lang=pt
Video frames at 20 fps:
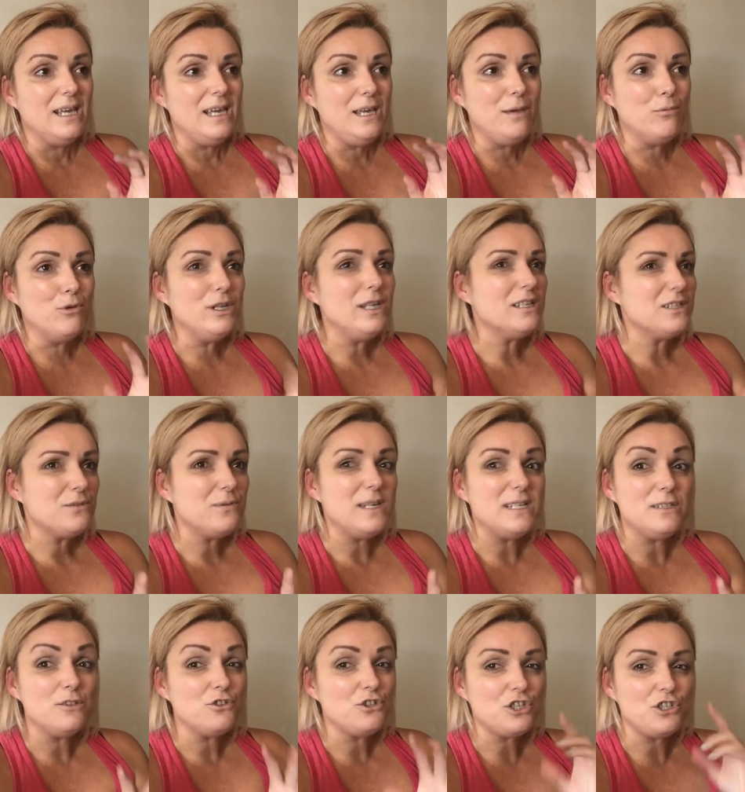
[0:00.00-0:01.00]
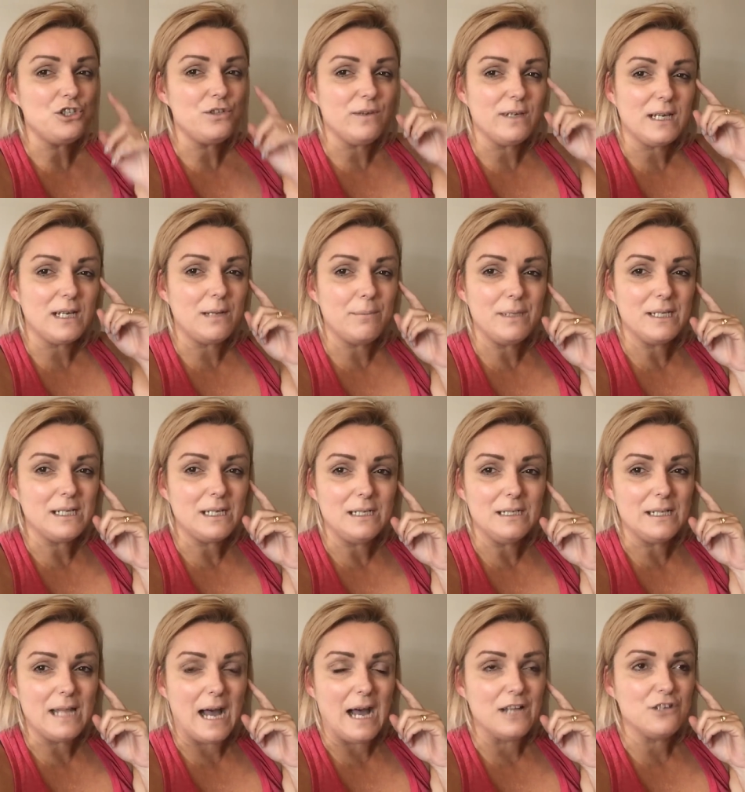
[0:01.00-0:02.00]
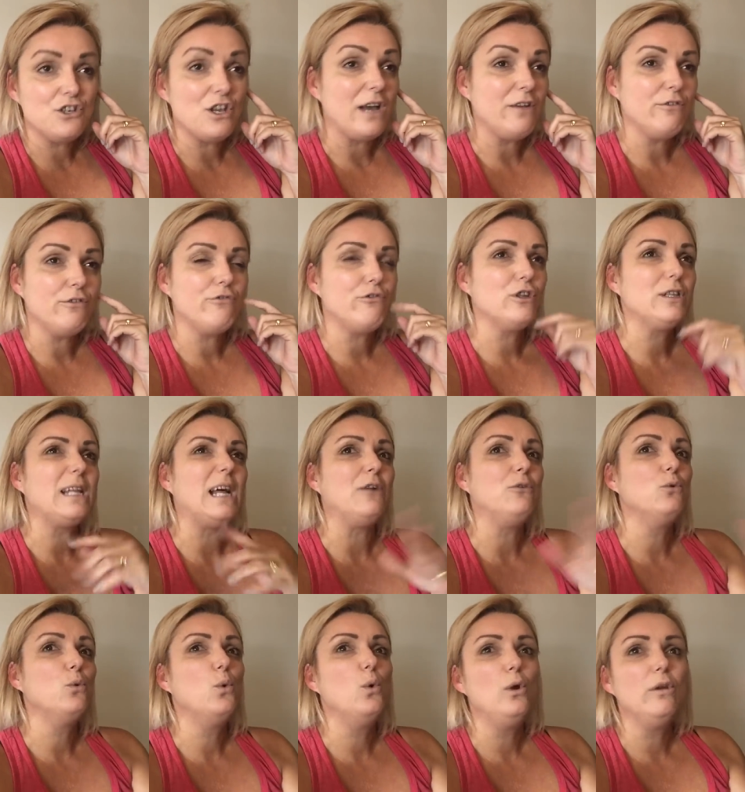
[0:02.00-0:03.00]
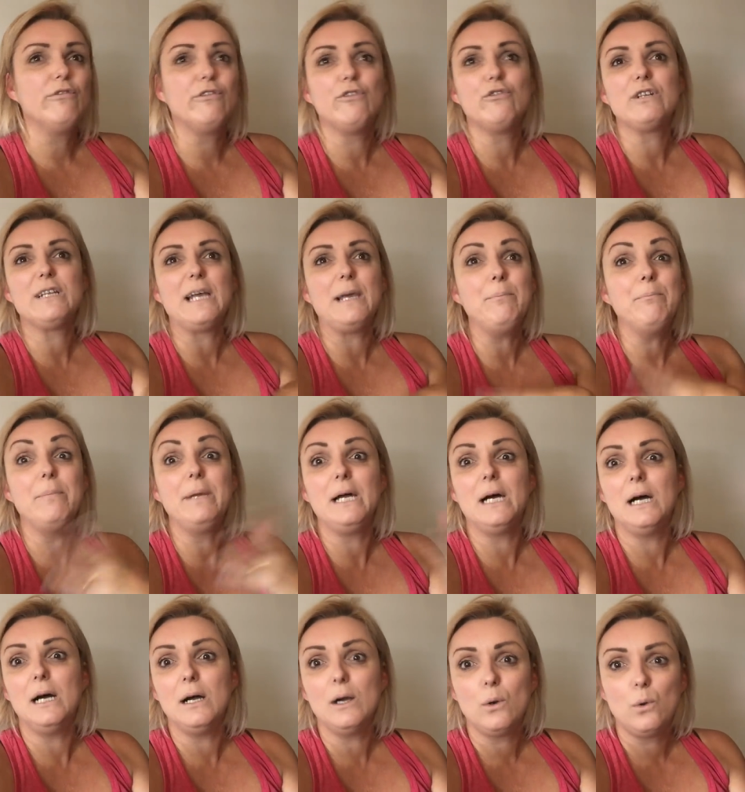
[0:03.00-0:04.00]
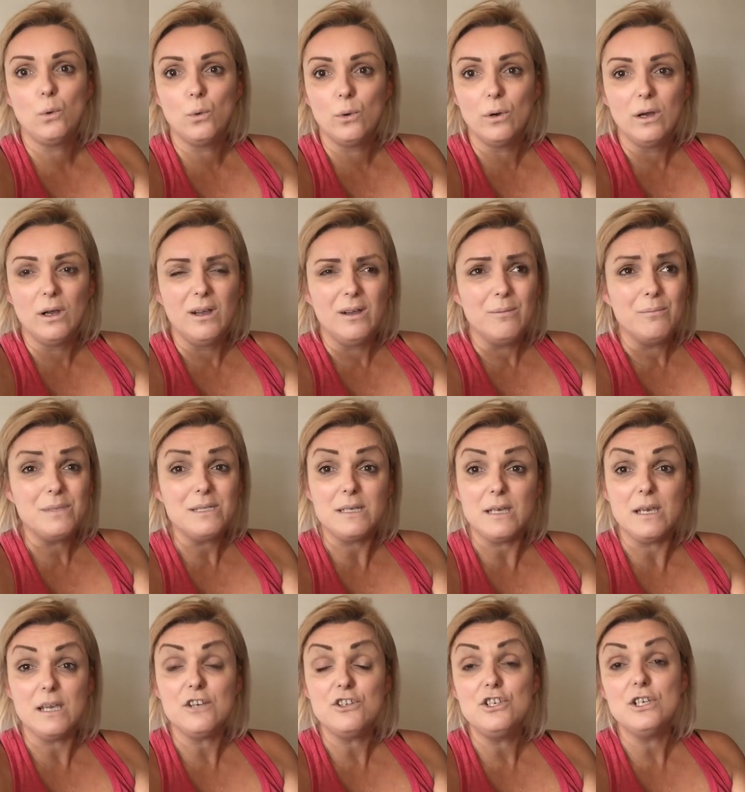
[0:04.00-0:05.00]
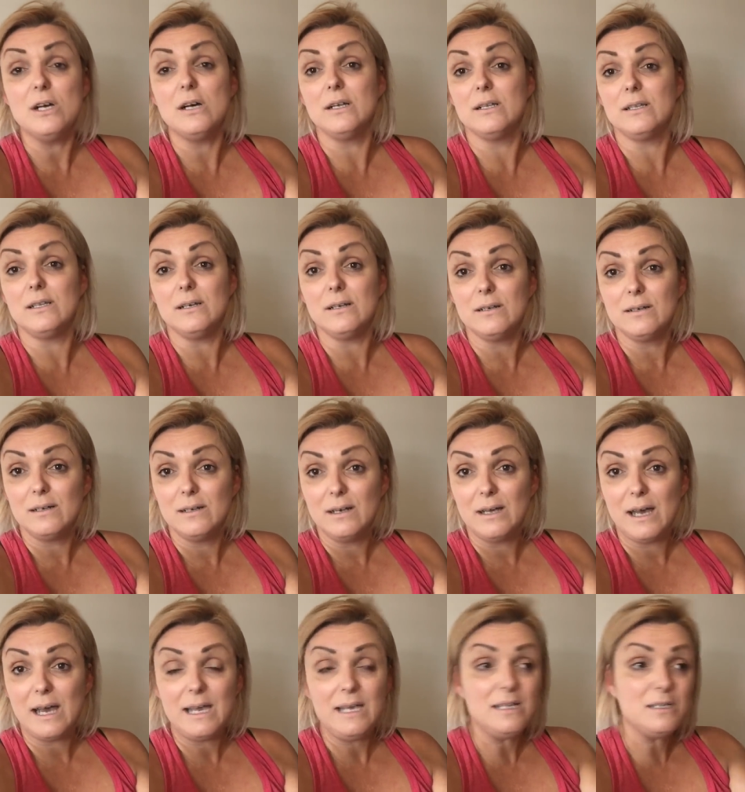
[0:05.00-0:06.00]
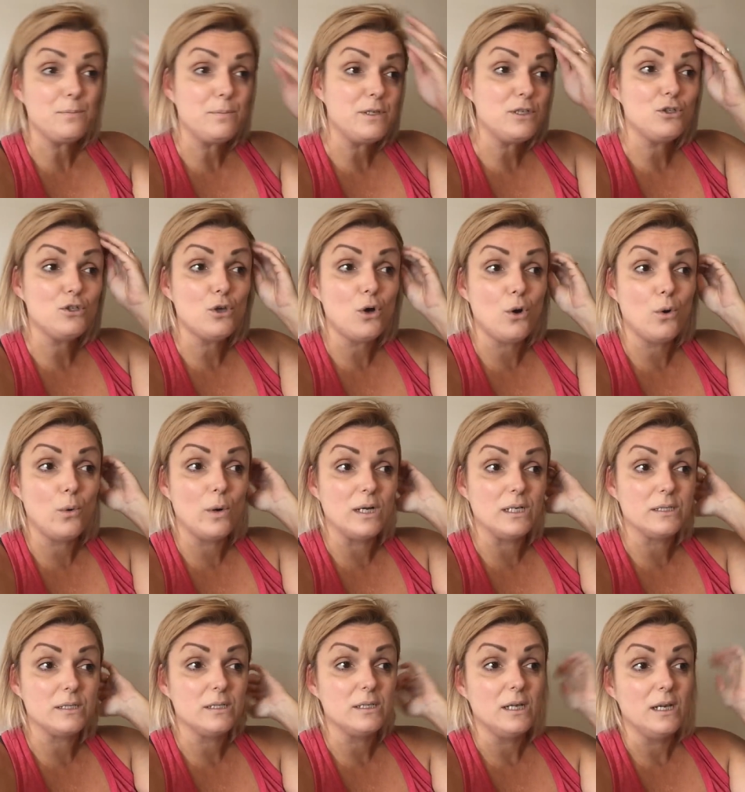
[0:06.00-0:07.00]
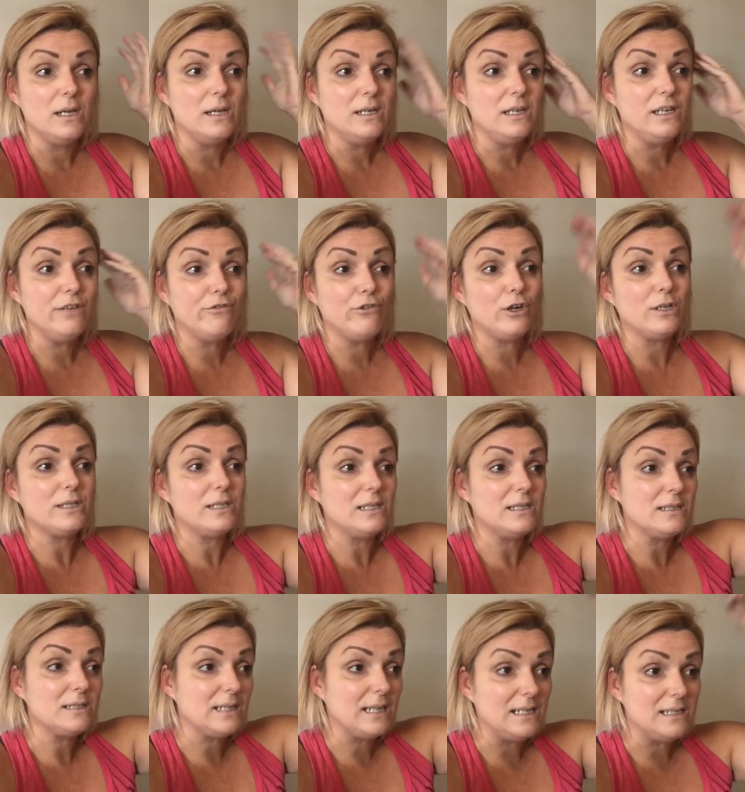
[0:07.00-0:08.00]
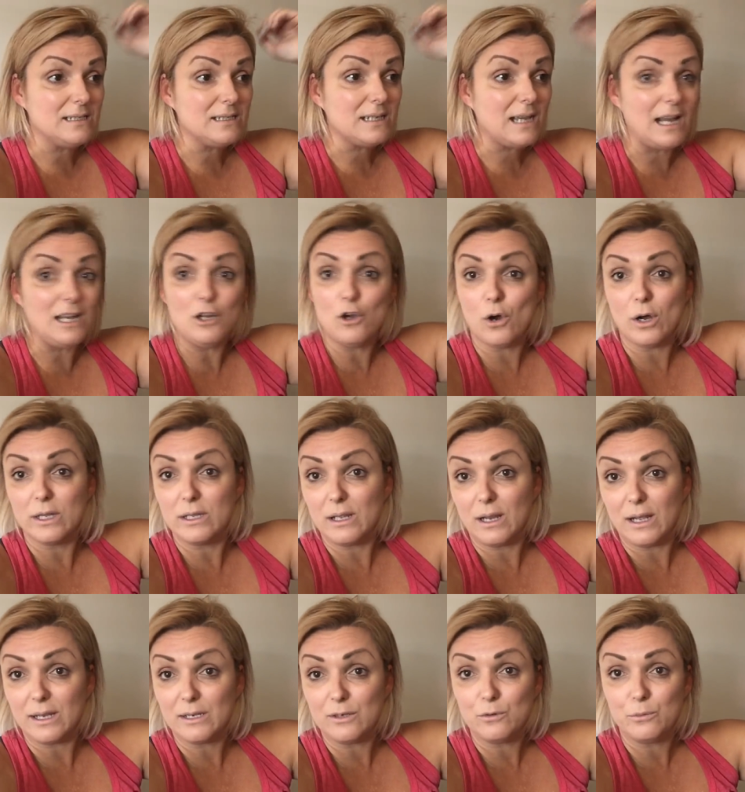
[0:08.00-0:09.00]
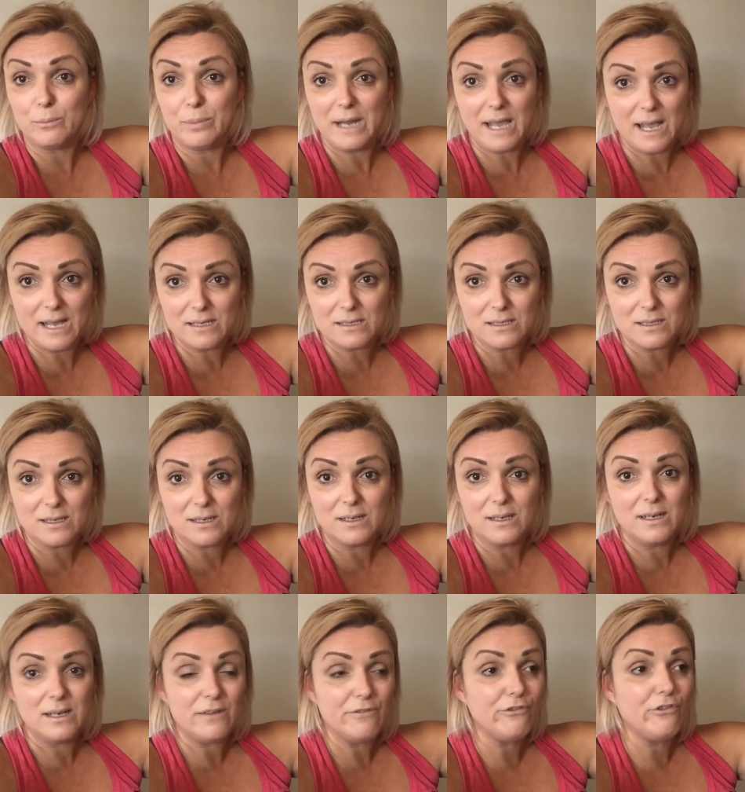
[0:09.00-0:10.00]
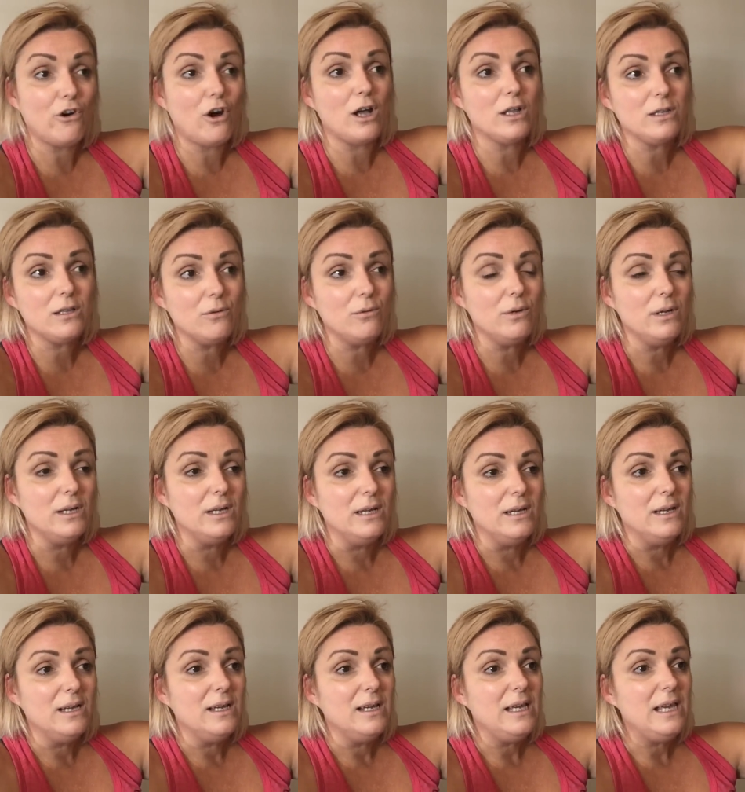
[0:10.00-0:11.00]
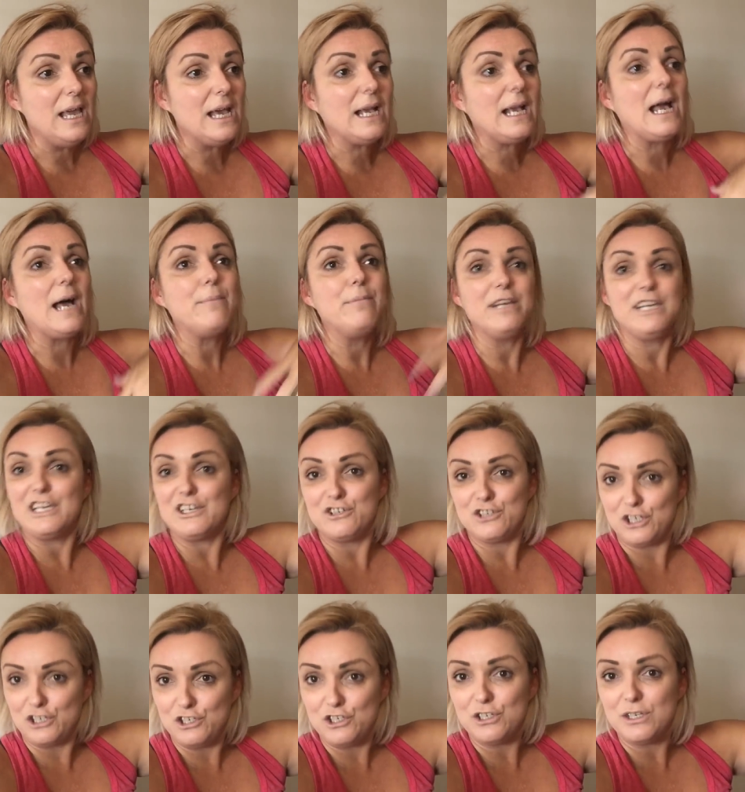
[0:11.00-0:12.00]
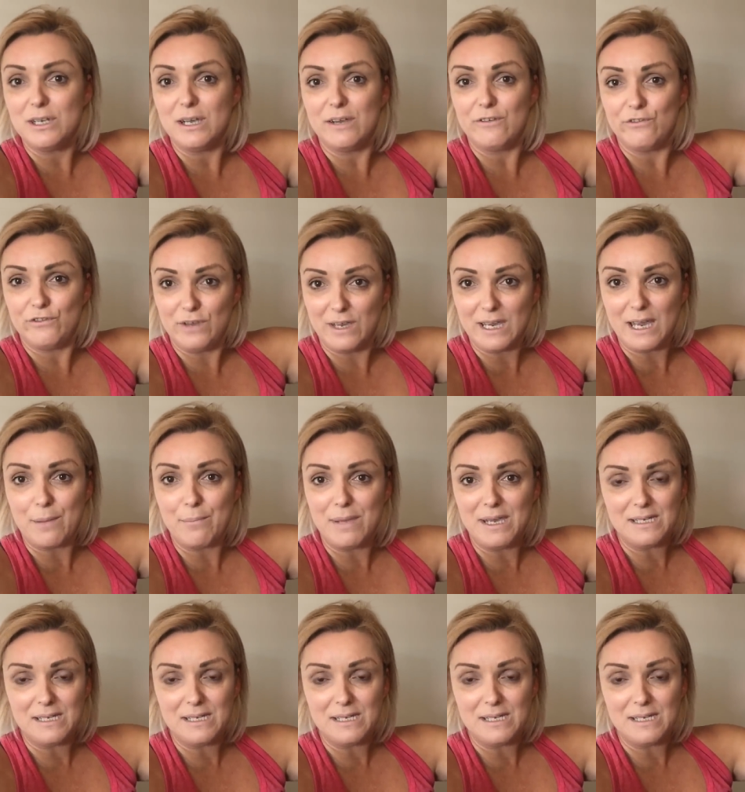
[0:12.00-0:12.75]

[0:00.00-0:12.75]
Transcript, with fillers: E muitas vezes eu já tive aquela mentalidade, ah, vou votar nulo, vou votar em branco, mas o que, que adianta? Aí as pessoas que votam naqueles calhorda lá que não presta, votam e acaba que a gente fica à